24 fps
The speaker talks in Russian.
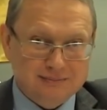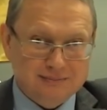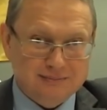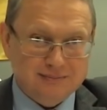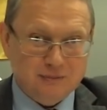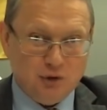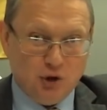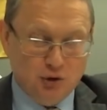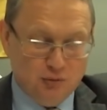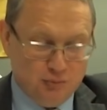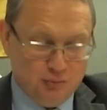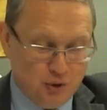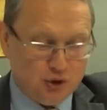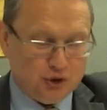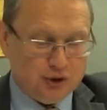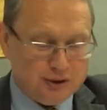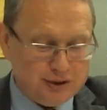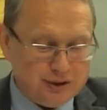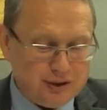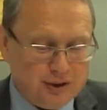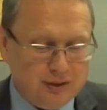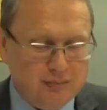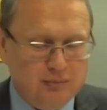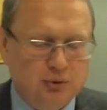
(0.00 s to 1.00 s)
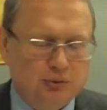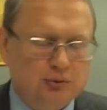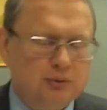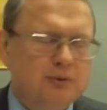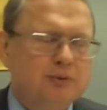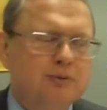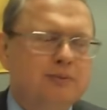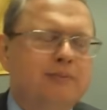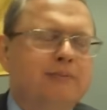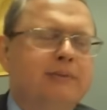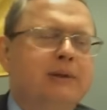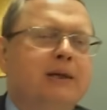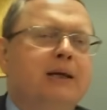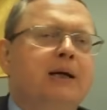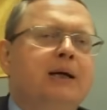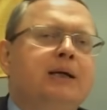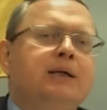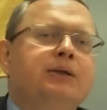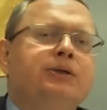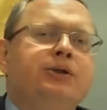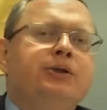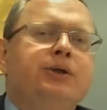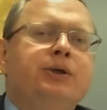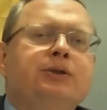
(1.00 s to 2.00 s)
Он может сработать.
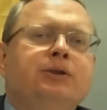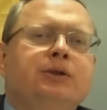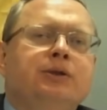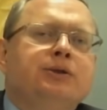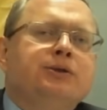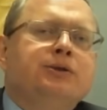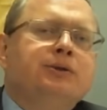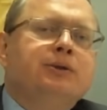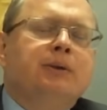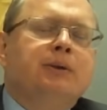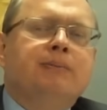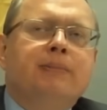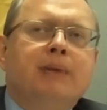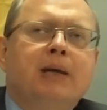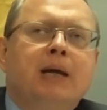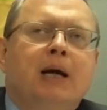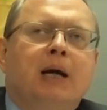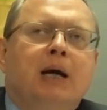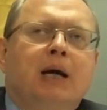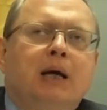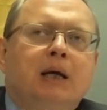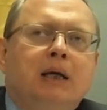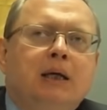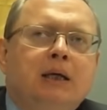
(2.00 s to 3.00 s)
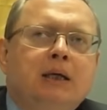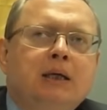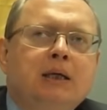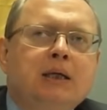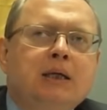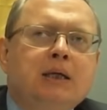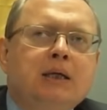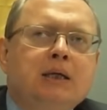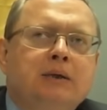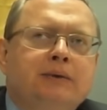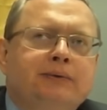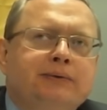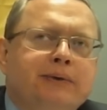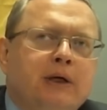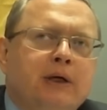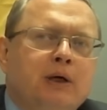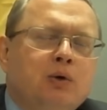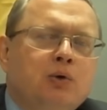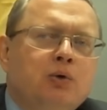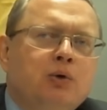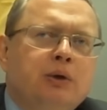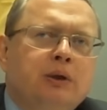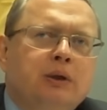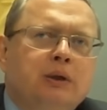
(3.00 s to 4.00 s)
Теоретически. И
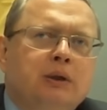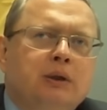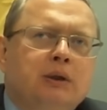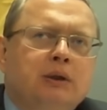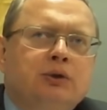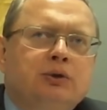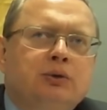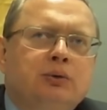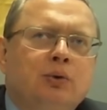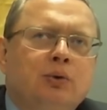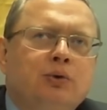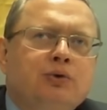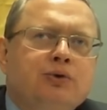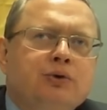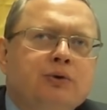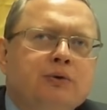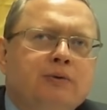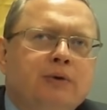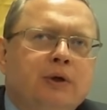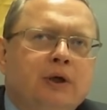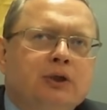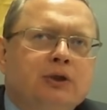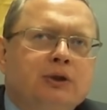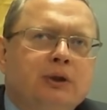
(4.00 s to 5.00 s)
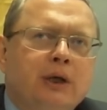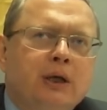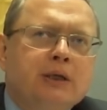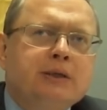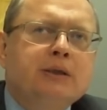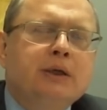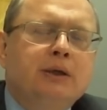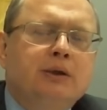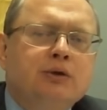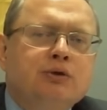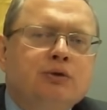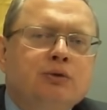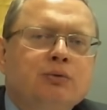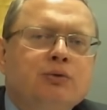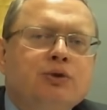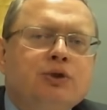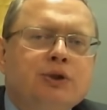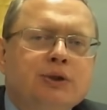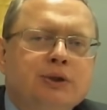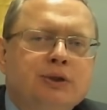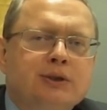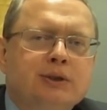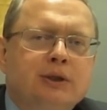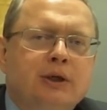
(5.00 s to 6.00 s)
второе, что очень важно, если это
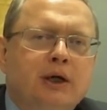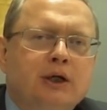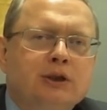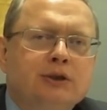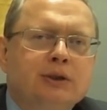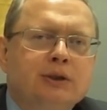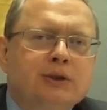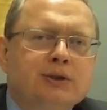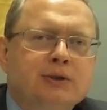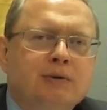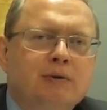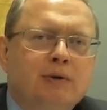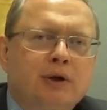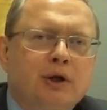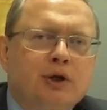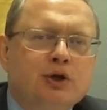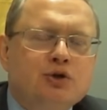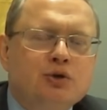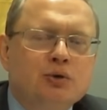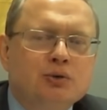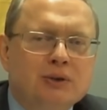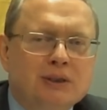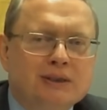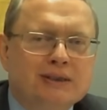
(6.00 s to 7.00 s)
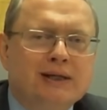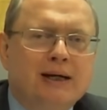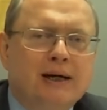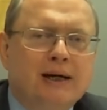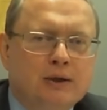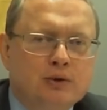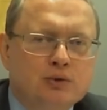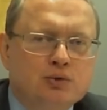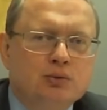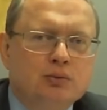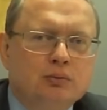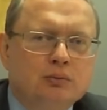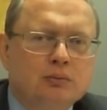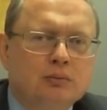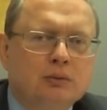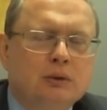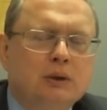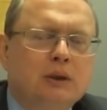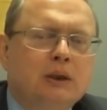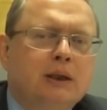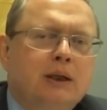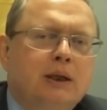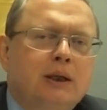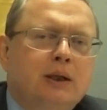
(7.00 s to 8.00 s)
случится, гражданская война начнется сразу,
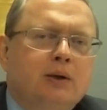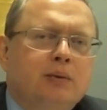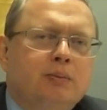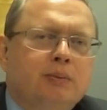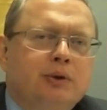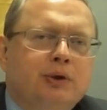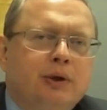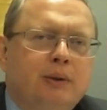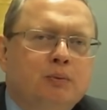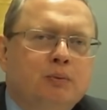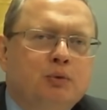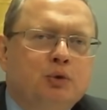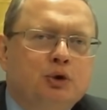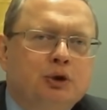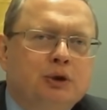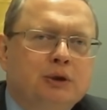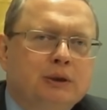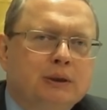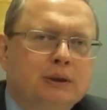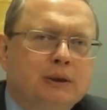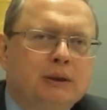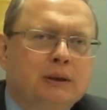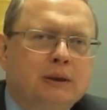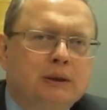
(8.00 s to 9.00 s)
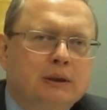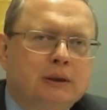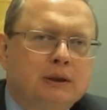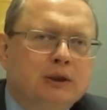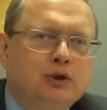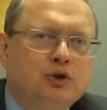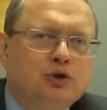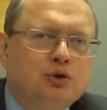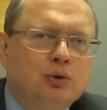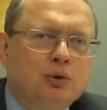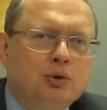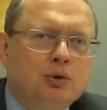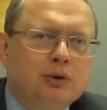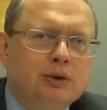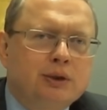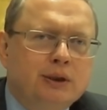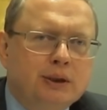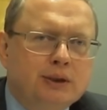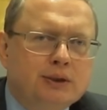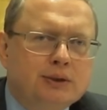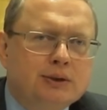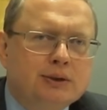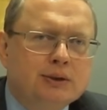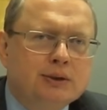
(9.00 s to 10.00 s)
потому что э, черные
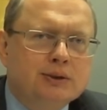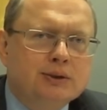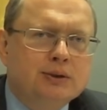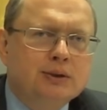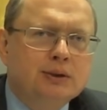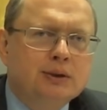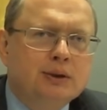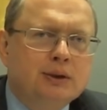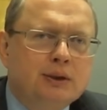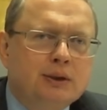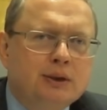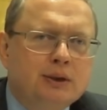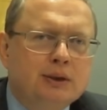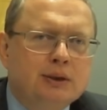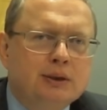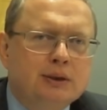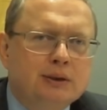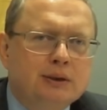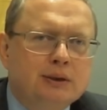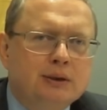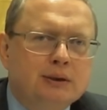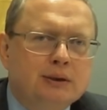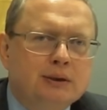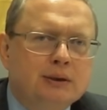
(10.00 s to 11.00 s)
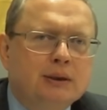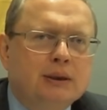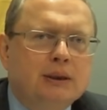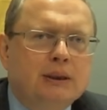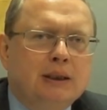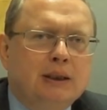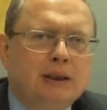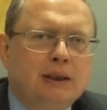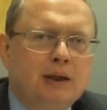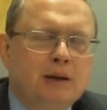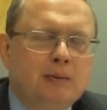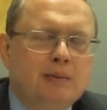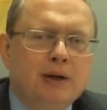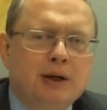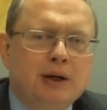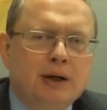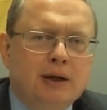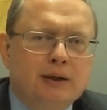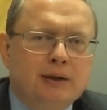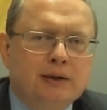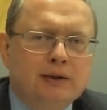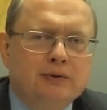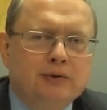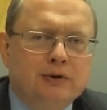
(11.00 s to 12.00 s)
расисты и
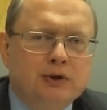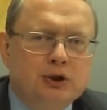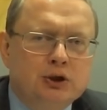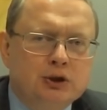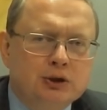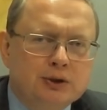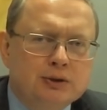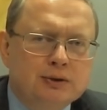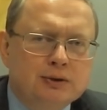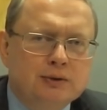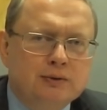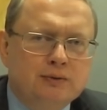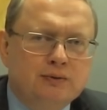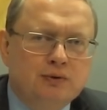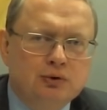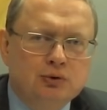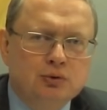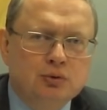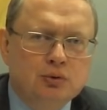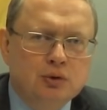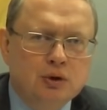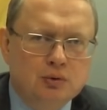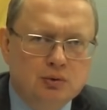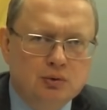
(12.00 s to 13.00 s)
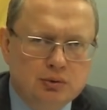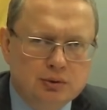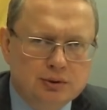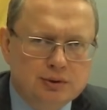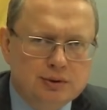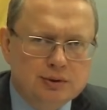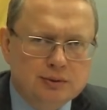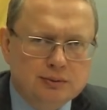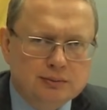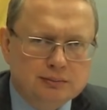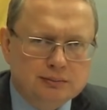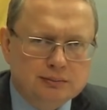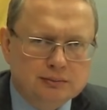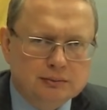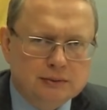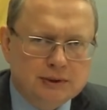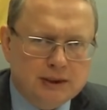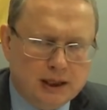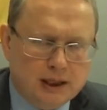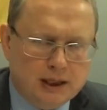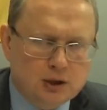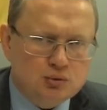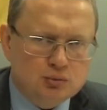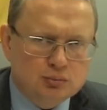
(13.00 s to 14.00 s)
либеральные фашисты выйдут на улицы
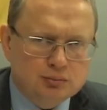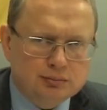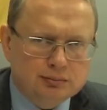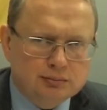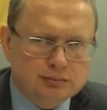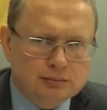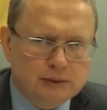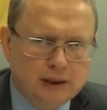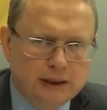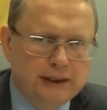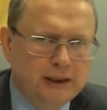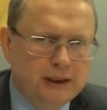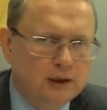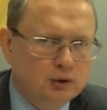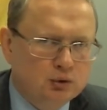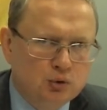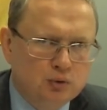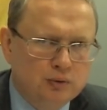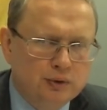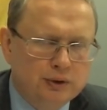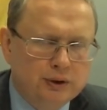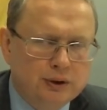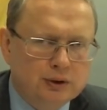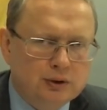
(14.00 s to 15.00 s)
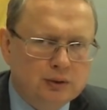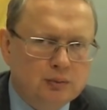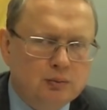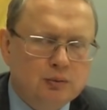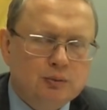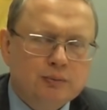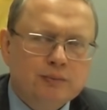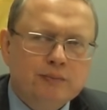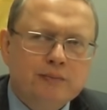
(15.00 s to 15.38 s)
сразу, они готовы к этому.